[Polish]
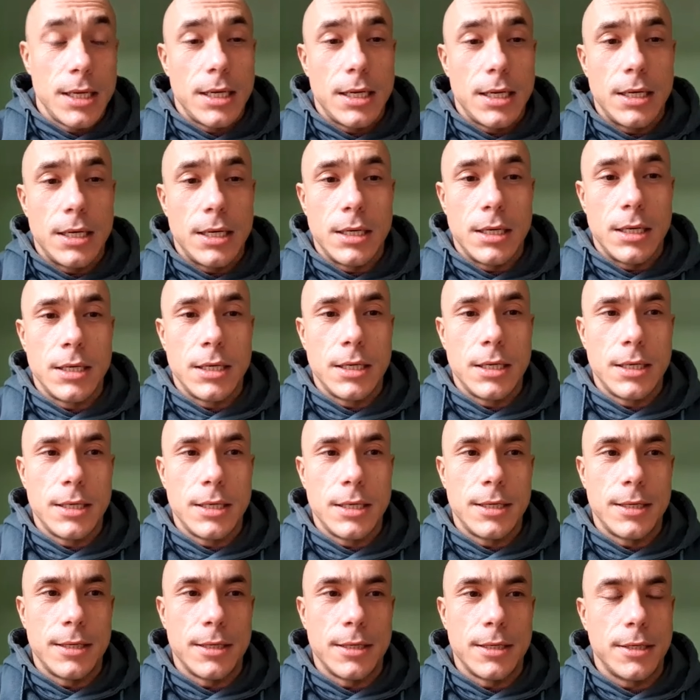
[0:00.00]

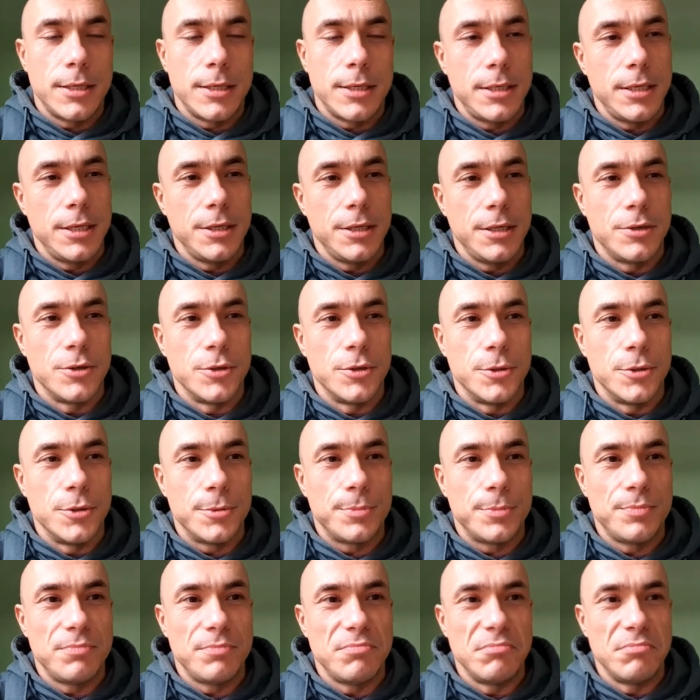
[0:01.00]
Eee, jejku,
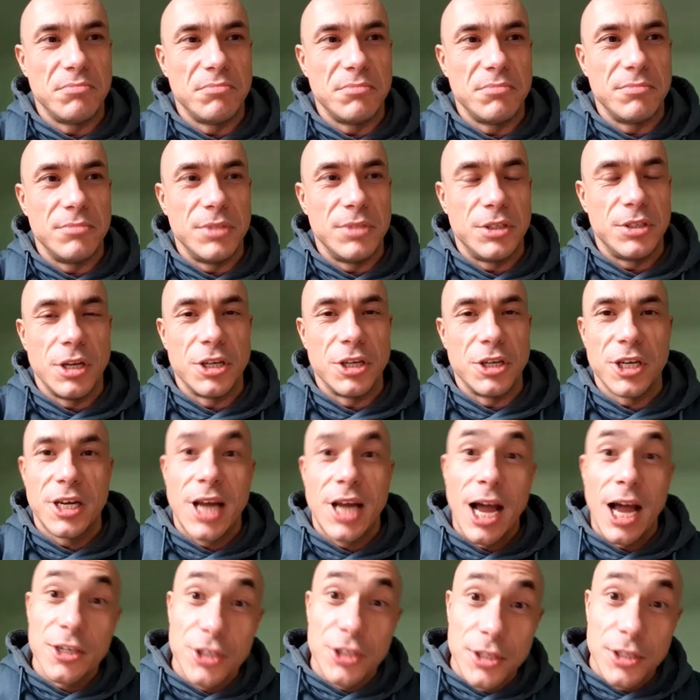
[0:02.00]
myślę, że
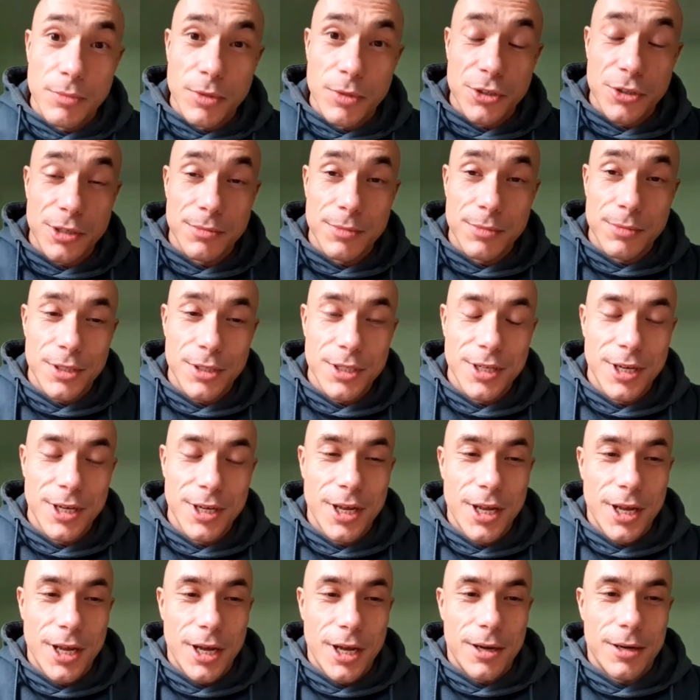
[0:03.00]
każdy może być.
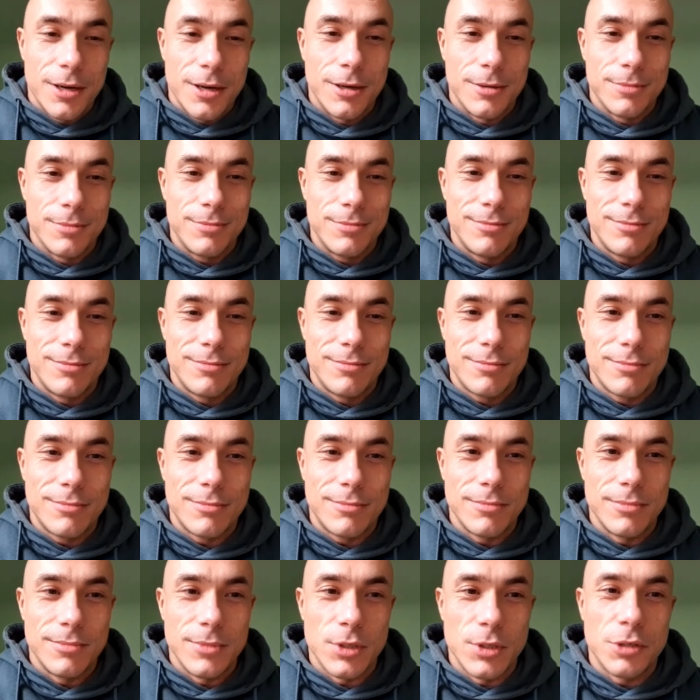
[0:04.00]
E,
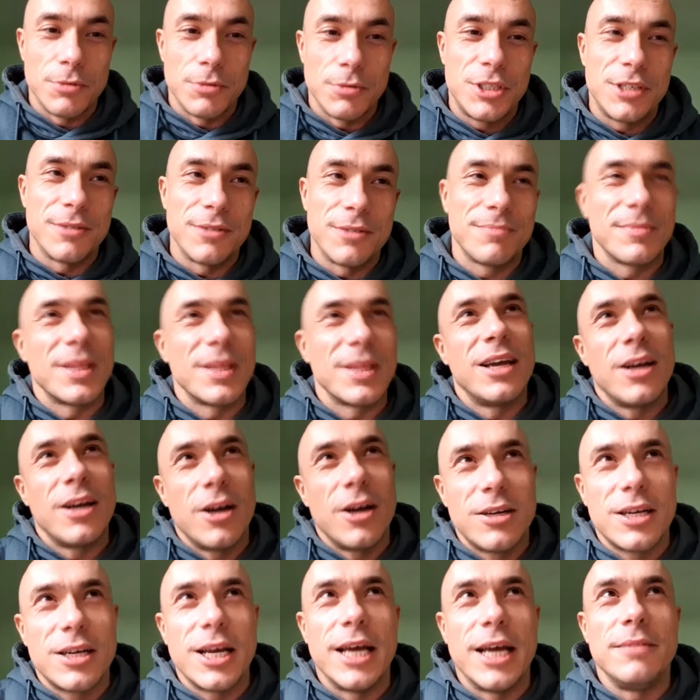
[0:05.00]
oczywiście,
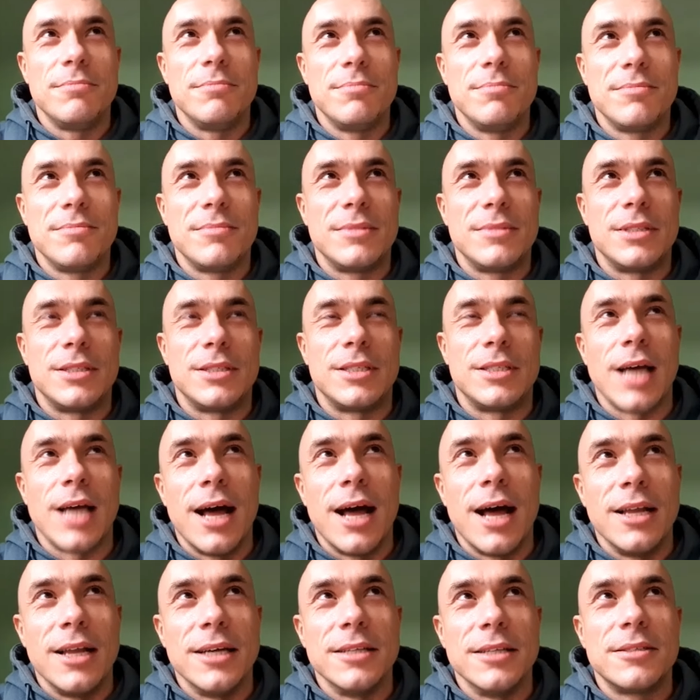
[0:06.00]
okej, okay,
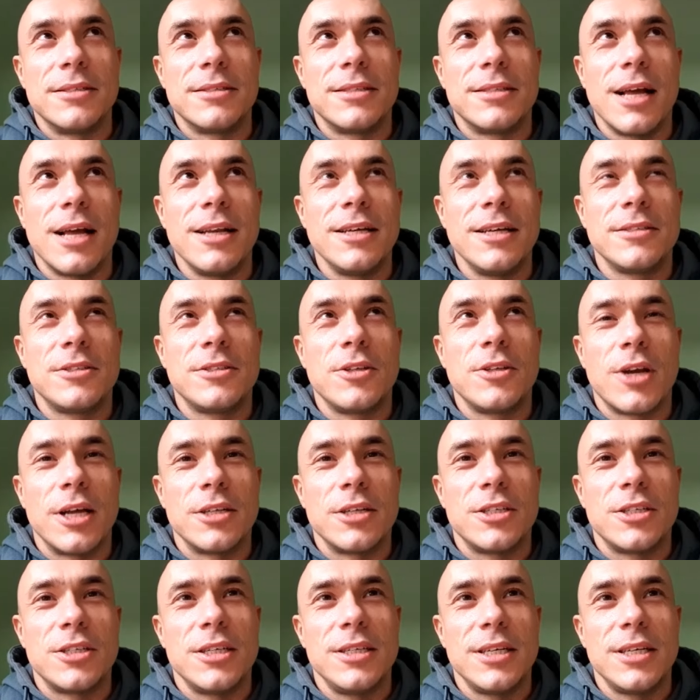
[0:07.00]
talent. Talent to
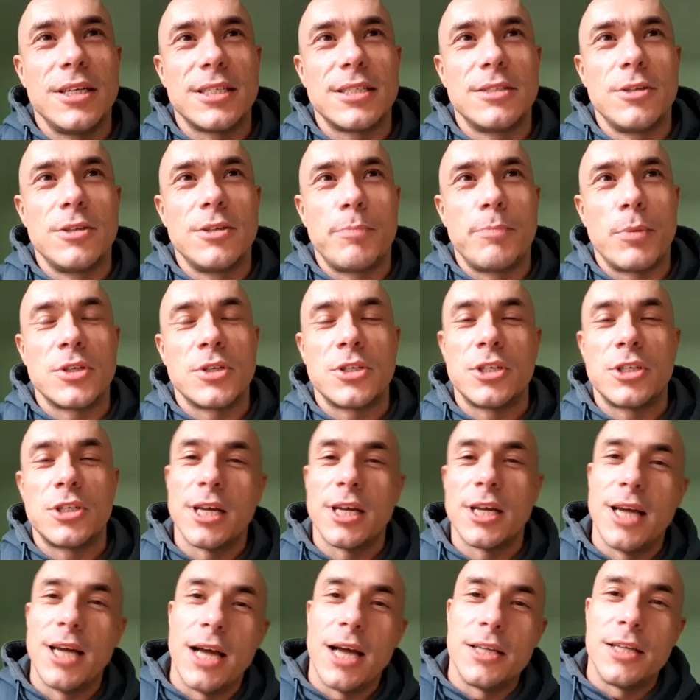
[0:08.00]
raczej jest do
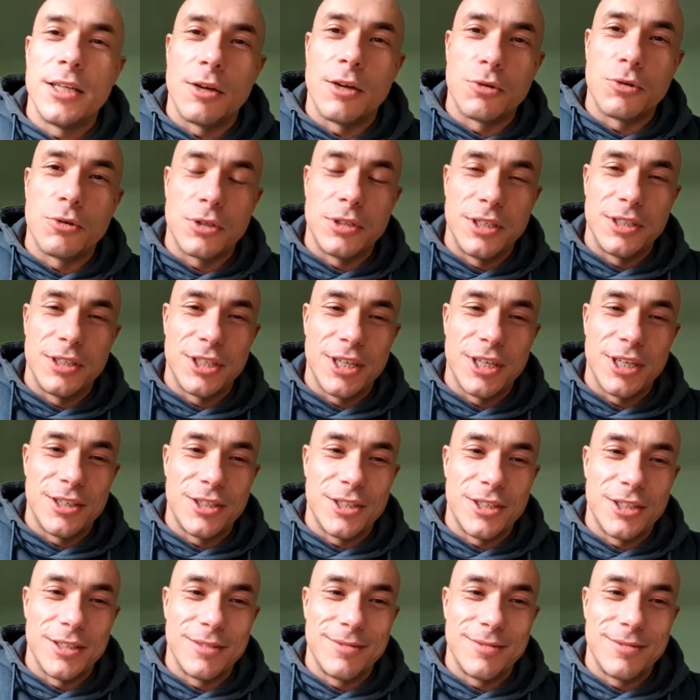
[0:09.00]
postrzegania różnych
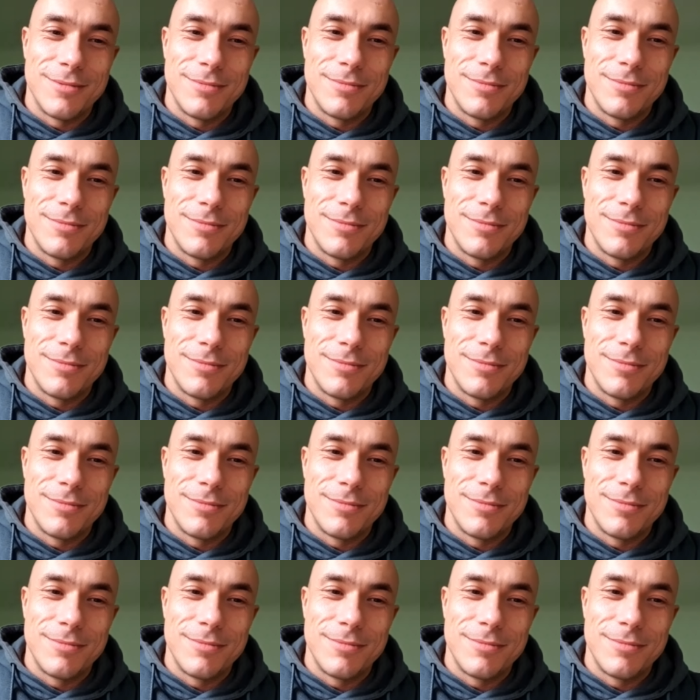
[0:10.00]
rzeczy.